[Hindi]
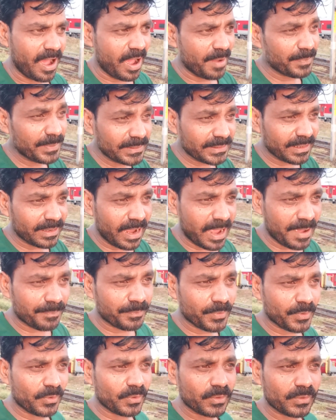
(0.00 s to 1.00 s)
अभी तक
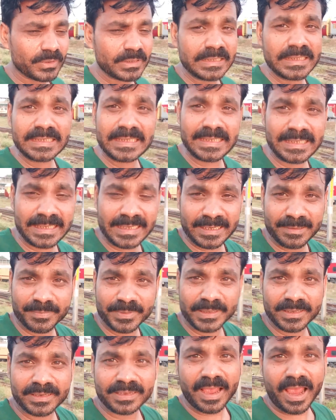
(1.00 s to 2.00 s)
आपको किसी ने
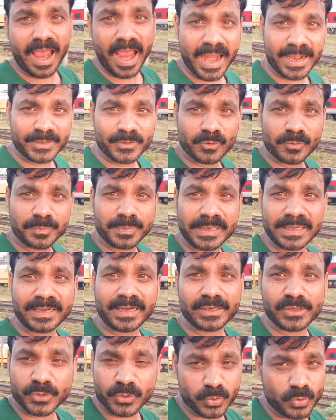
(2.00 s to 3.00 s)
भी ऐटो प्ले
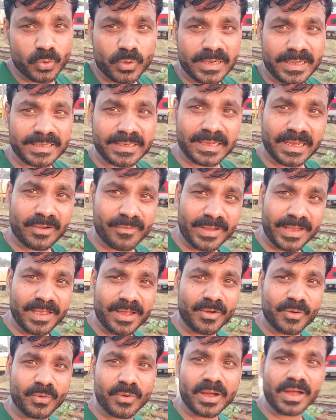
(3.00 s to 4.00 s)
का टूर नहीं
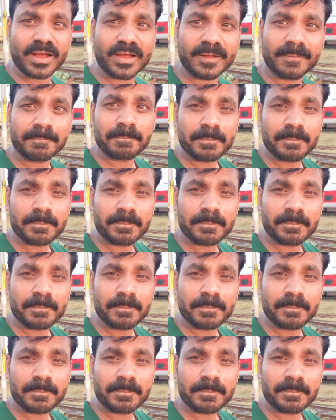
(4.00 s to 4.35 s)
करवाया होगा